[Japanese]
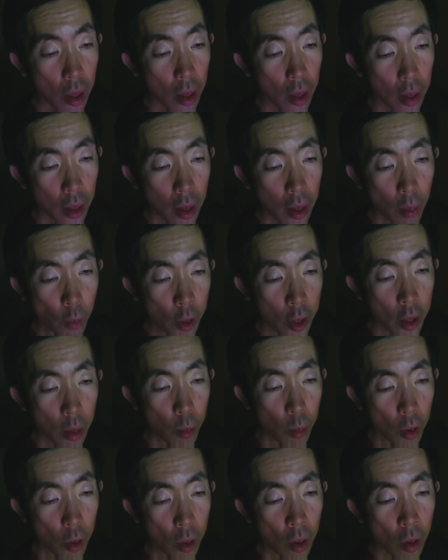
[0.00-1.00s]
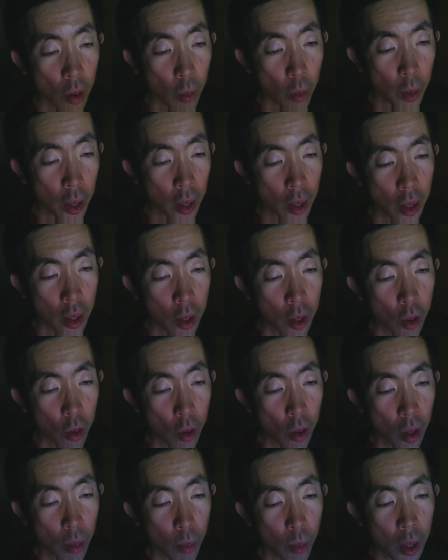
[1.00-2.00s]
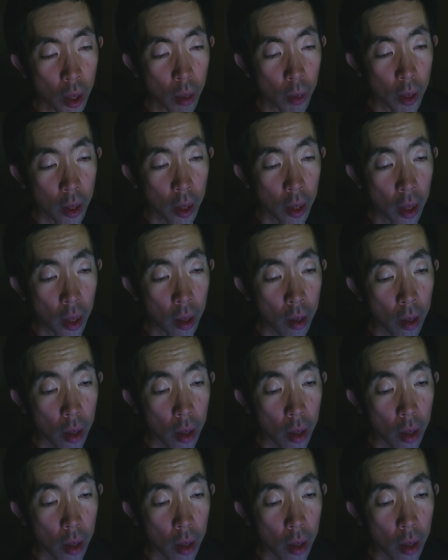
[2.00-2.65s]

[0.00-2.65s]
でも随分細やかに状況が見えてますね。